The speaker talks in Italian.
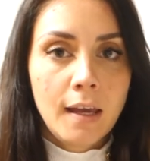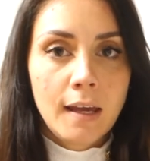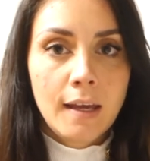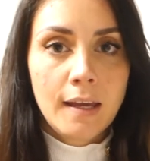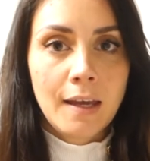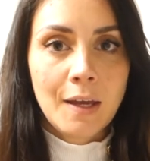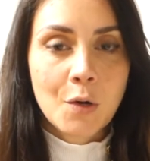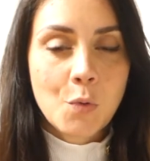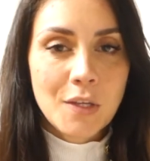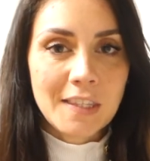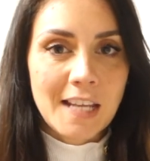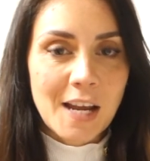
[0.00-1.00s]
Eh,
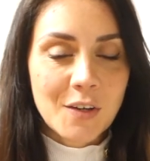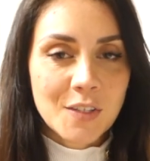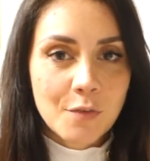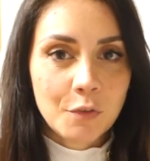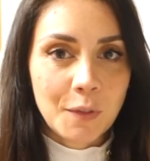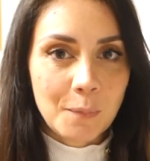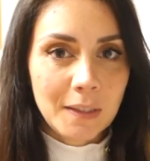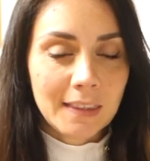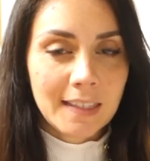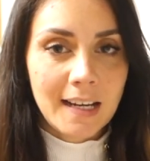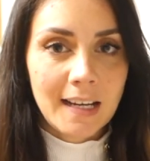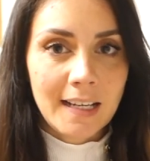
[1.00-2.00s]
quindi la cosa
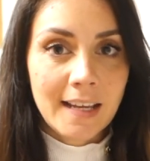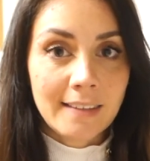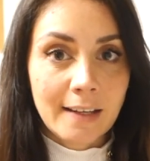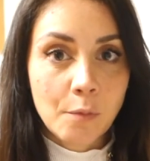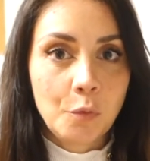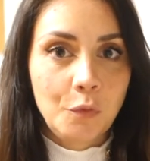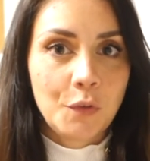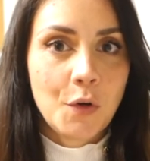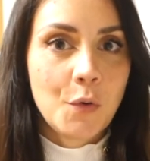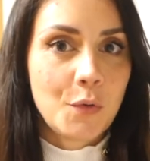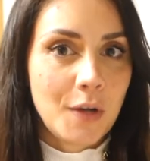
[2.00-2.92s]
fondamentale è dare appunto